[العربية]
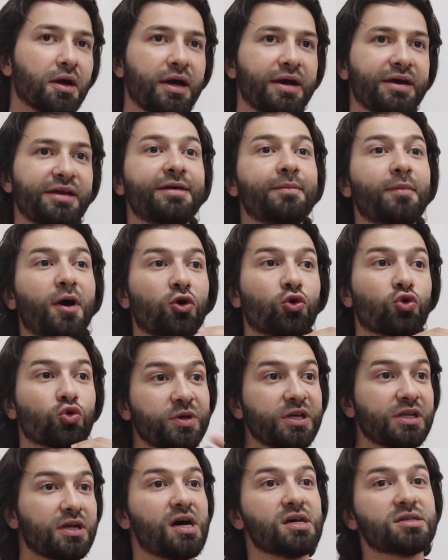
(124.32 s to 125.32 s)
احنا
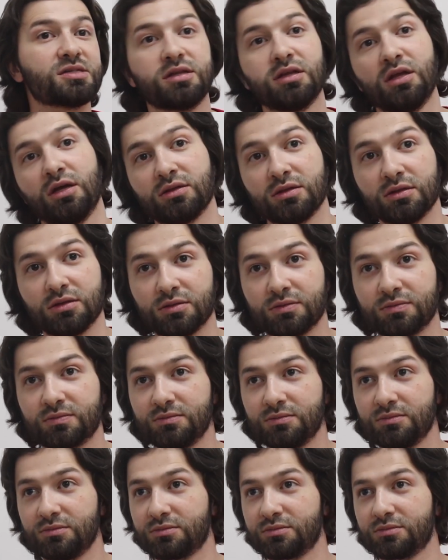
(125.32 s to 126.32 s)
محرومين اصلا
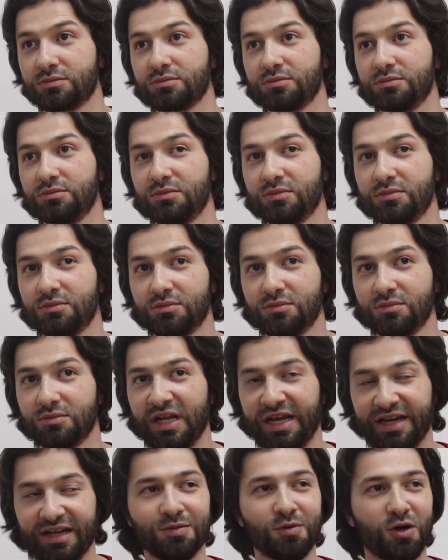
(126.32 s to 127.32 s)

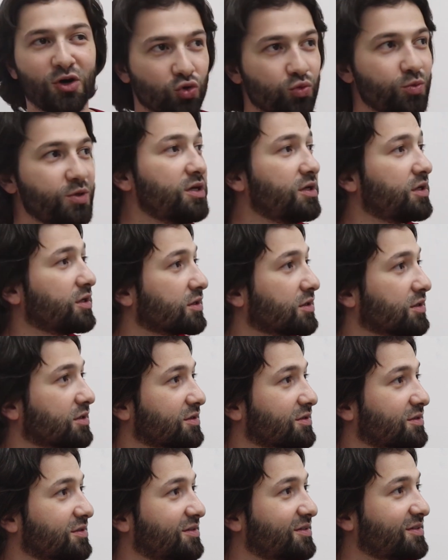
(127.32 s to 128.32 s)
احنا محرومين
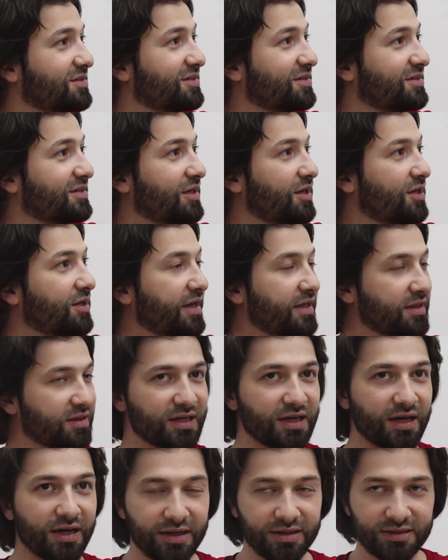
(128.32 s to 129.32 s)

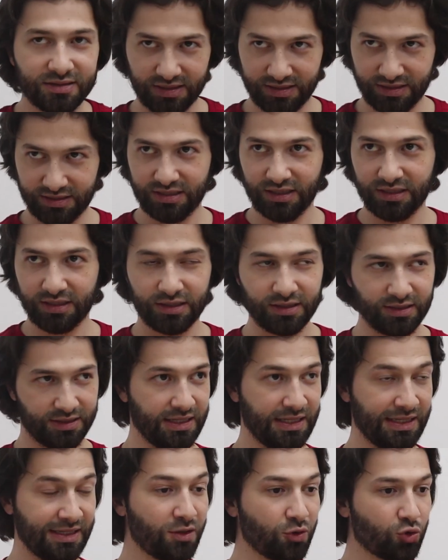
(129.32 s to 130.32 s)
انت انت
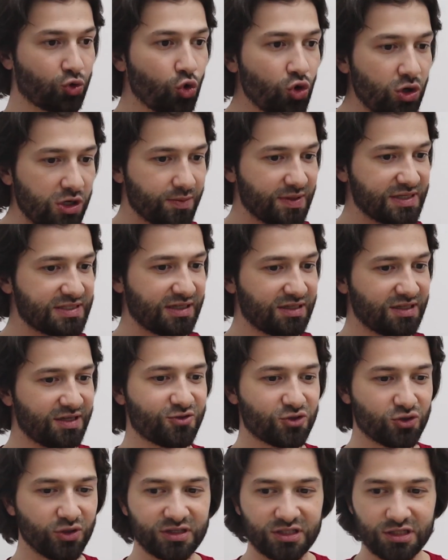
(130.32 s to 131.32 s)
انت لو كل ما اسال
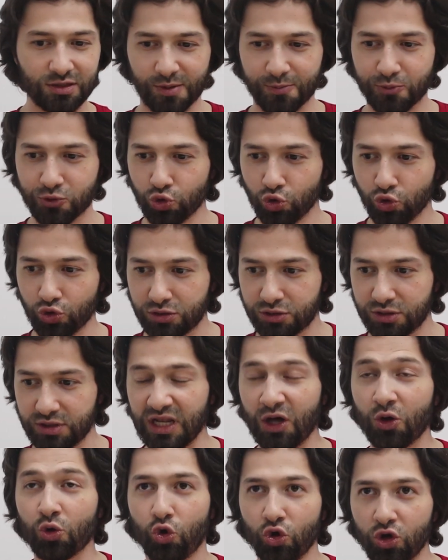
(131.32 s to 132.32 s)
نفسه انت مبسوط
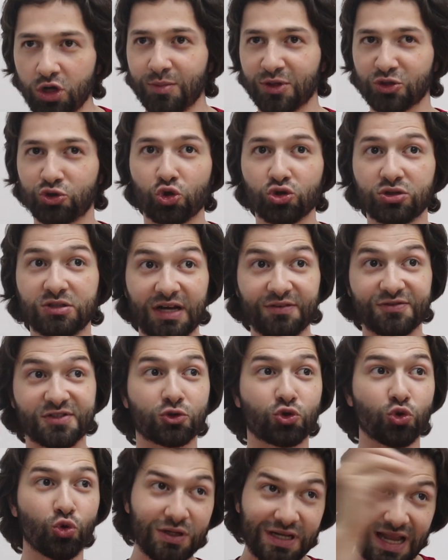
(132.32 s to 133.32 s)
لو كل ما ترد على
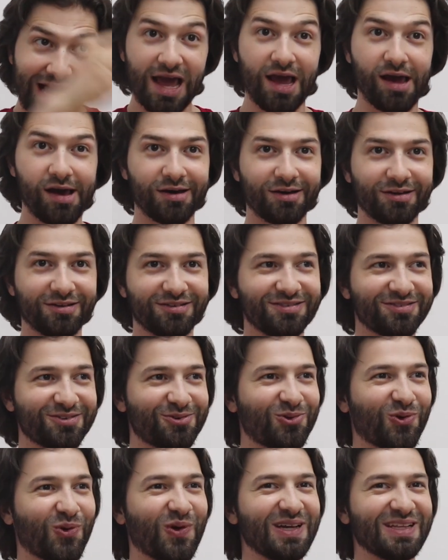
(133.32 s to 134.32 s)
نفسك تقول لا
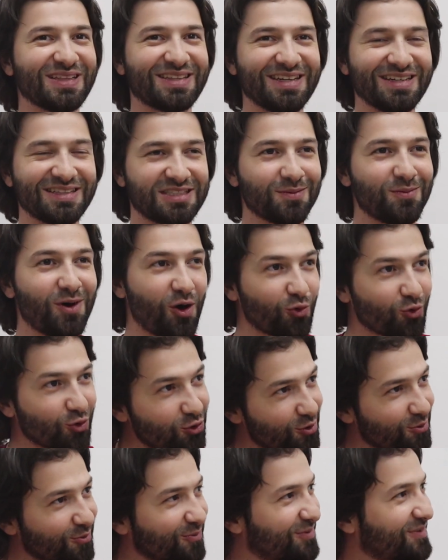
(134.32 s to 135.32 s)
انت انت
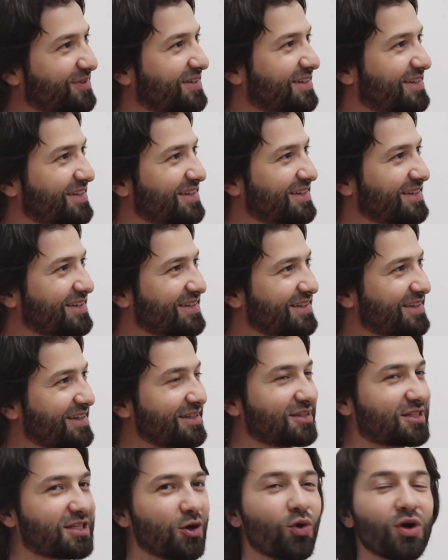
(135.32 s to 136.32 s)
محروم
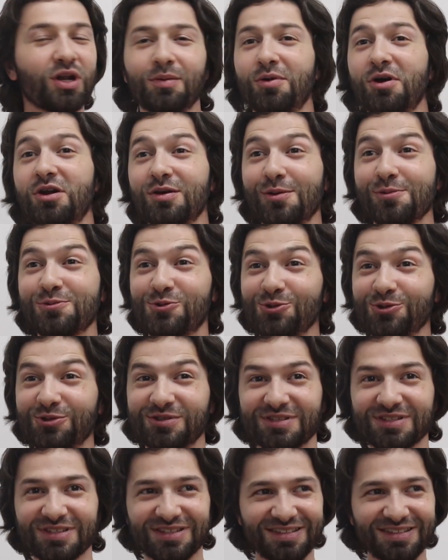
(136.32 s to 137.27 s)
انت ولا مره مبسوط